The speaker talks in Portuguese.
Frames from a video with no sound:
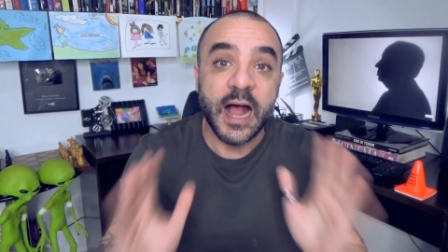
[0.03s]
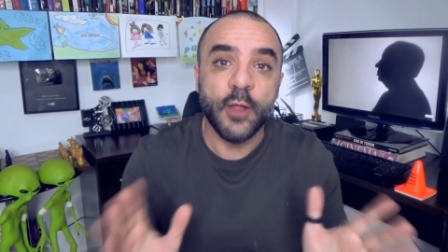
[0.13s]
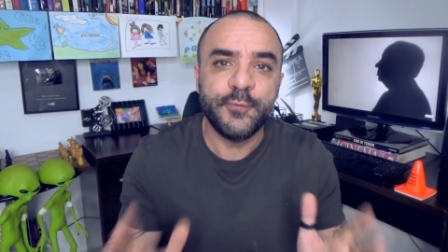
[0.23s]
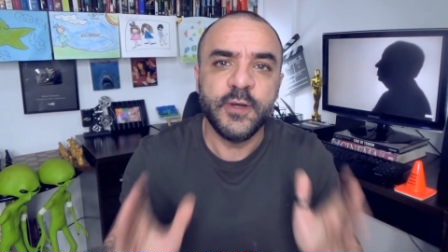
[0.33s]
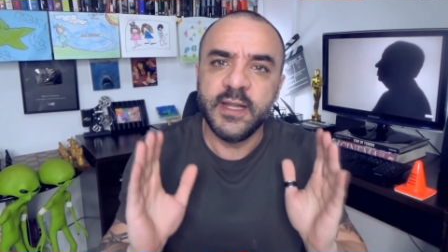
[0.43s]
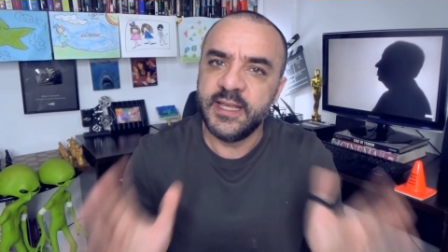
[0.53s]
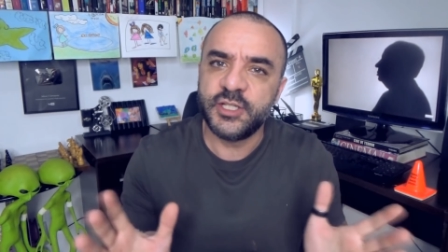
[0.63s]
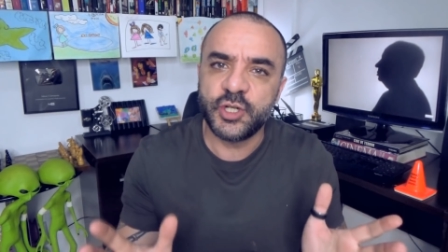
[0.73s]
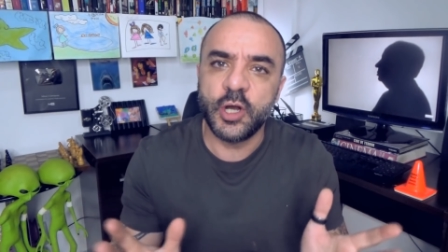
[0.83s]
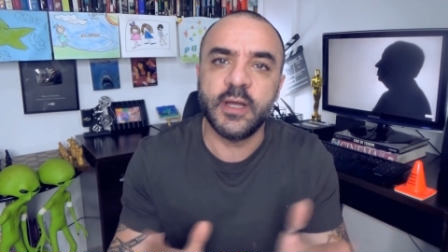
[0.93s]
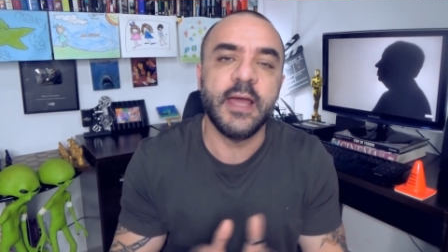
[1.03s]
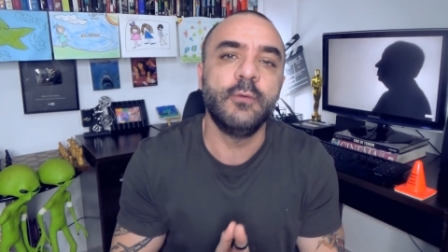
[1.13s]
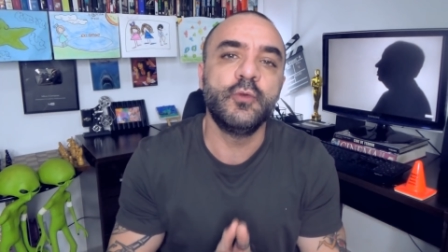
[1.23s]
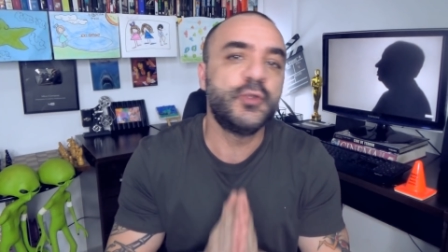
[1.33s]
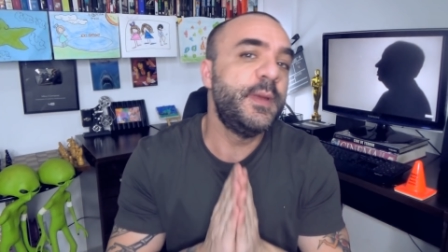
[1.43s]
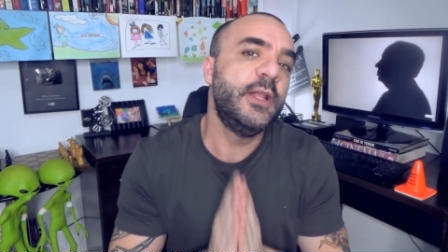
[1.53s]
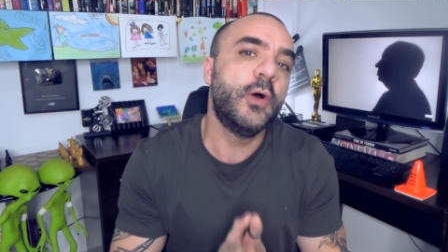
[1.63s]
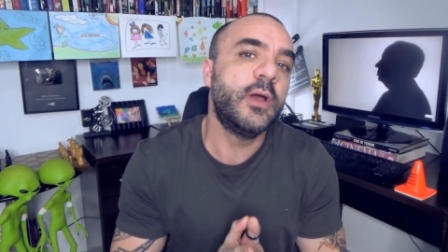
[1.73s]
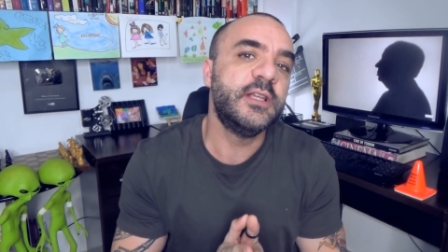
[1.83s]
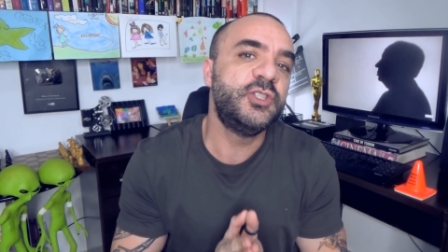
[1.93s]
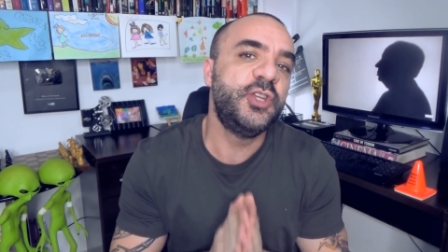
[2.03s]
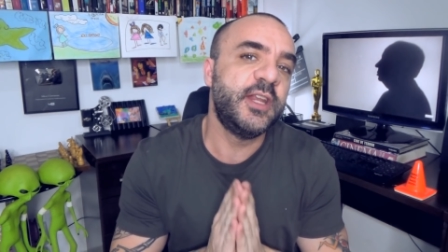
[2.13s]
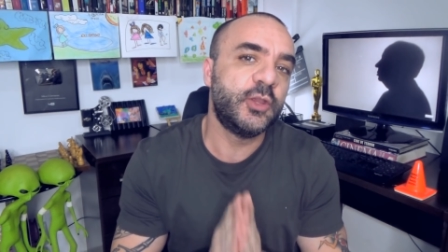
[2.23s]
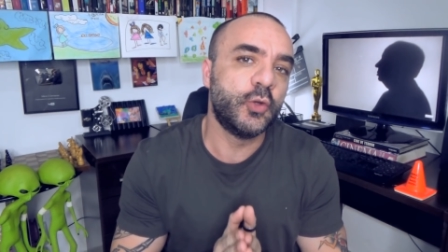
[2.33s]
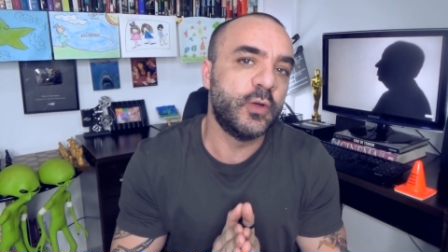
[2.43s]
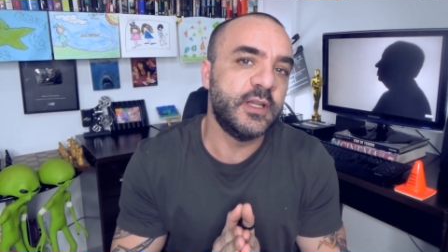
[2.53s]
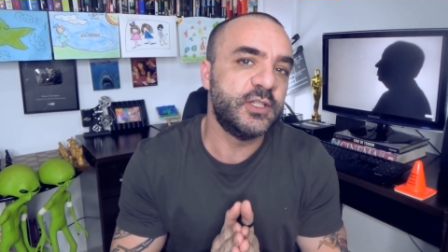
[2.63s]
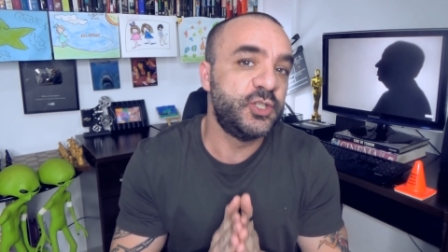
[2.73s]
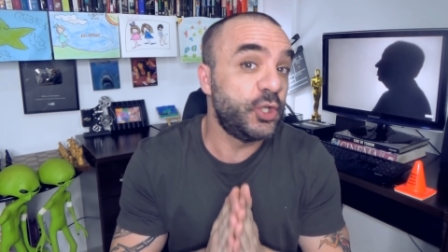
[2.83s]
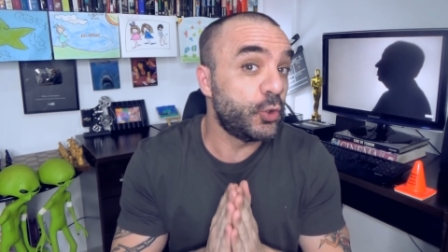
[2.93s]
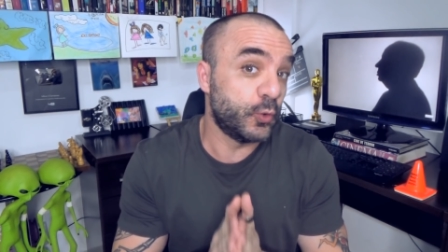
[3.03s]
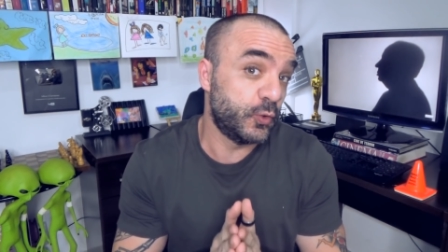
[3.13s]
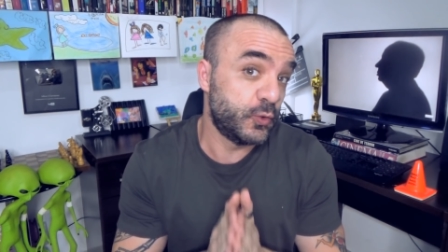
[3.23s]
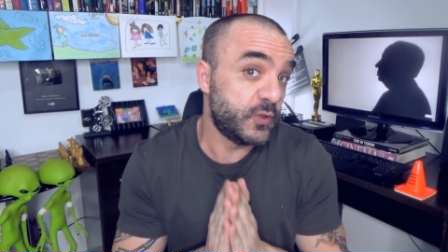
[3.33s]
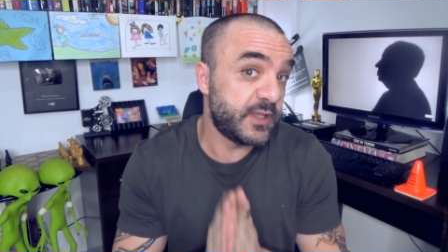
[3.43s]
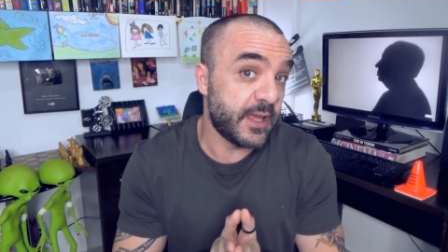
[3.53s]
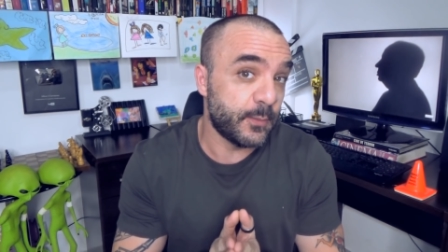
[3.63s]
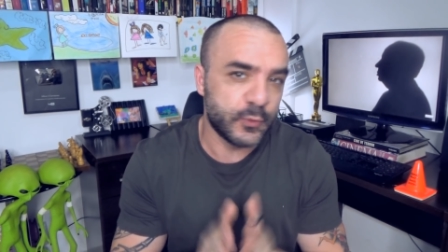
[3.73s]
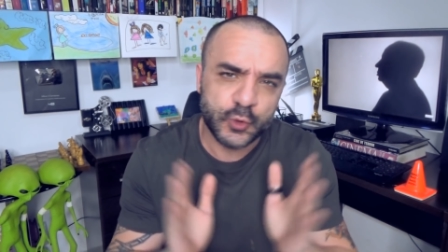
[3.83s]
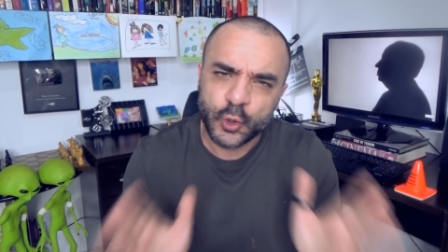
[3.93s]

Alfred Hitchcock é um dos melhores diretores de todos os tempos.